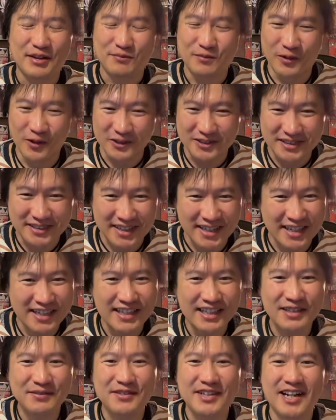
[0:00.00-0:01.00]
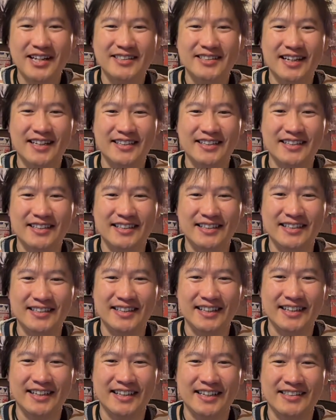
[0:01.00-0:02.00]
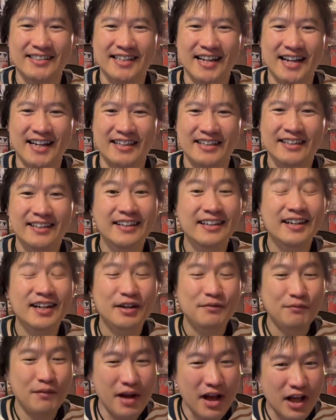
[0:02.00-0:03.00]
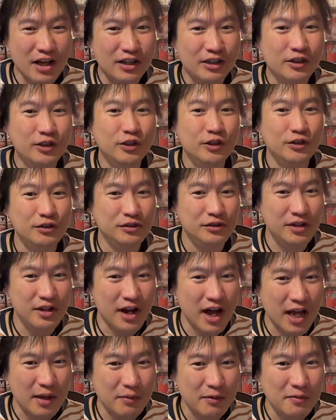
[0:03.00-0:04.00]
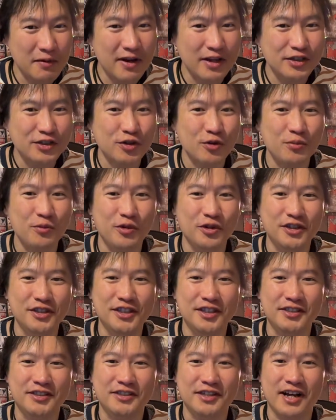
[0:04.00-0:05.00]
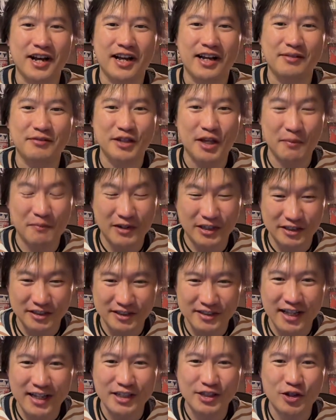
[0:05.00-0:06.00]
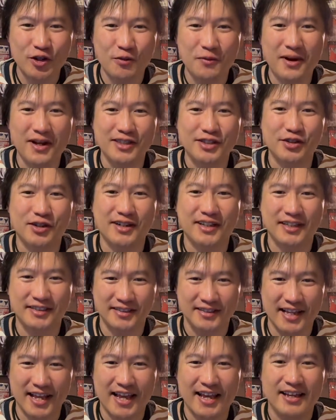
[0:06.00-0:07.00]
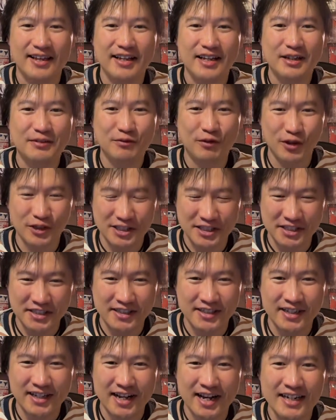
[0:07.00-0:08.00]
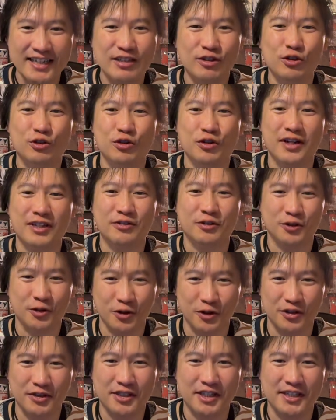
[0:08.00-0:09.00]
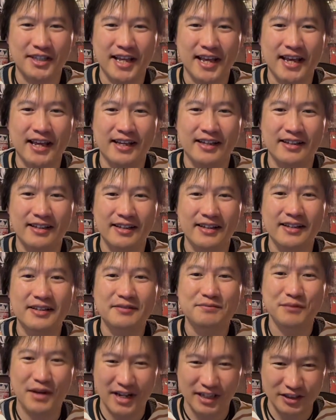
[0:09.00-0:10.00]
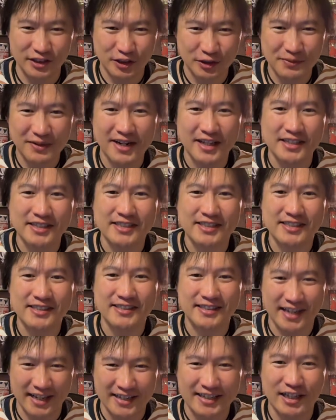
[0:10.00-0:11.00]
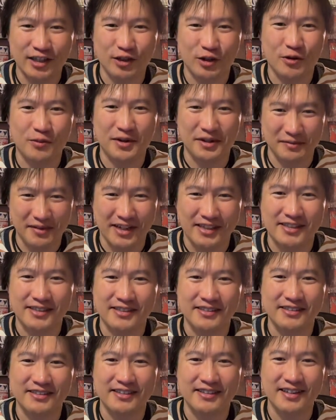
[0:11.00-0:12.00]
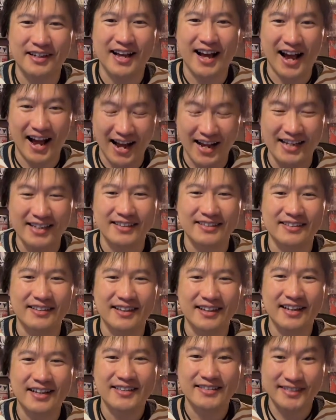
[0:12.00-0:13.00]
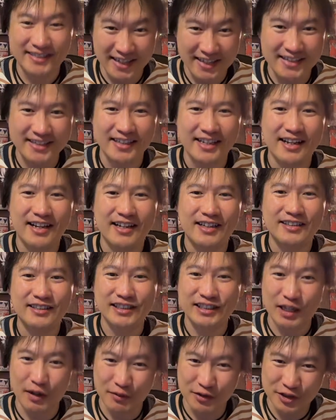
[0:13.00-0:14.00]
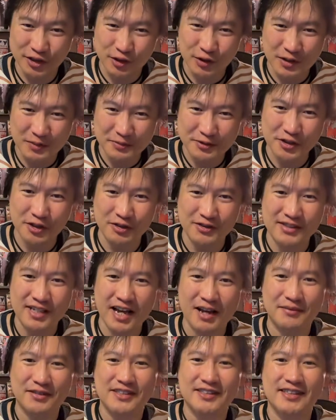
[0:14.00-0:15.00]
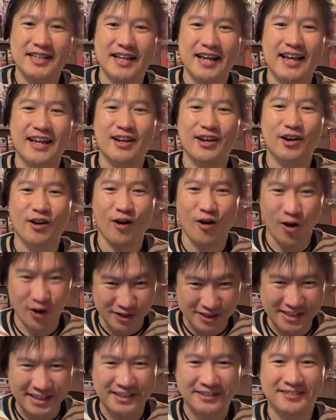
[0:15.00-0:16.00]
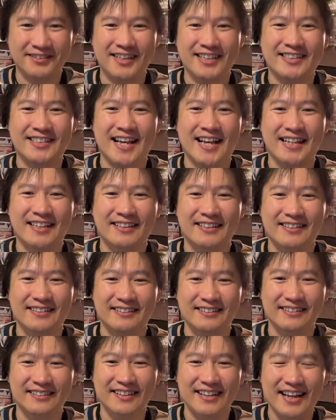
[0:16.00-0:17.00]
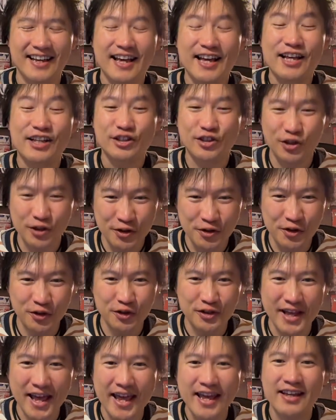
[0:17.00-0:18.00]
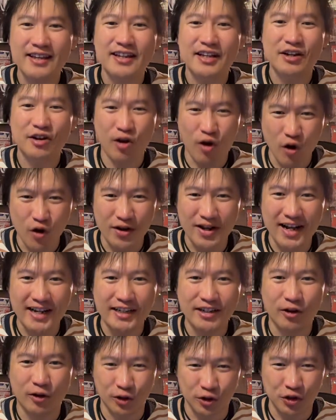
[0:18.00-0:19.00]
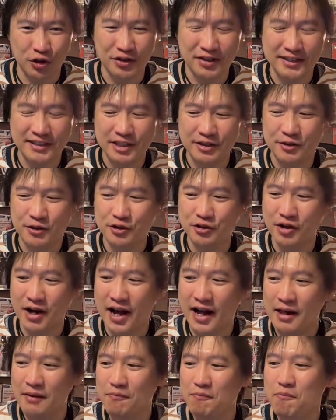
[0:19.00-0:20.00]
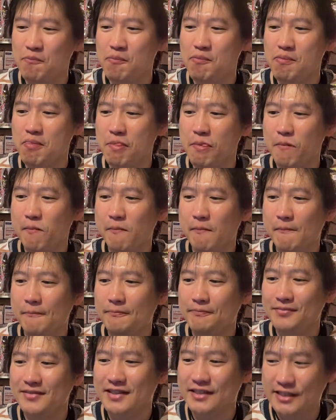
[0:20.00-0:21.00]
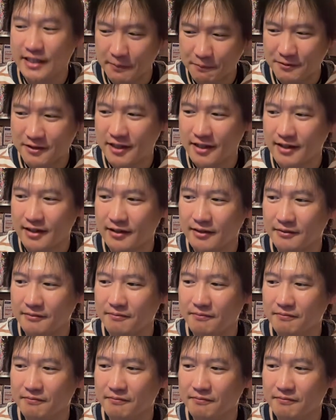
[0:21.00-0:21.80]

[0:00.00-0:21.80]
もうぜひ皆さんに聞いていただきたい。まあ、ライブバージョンもいいですが、やっぱりスタジオバージョンがですね、もうしっかり音が整っていて、まあ素晴らしい出来だと思います。はい。ぜひ、サブスクリプションサービスでお聴きください。ということで、今回お届けした曲は、ジプシー。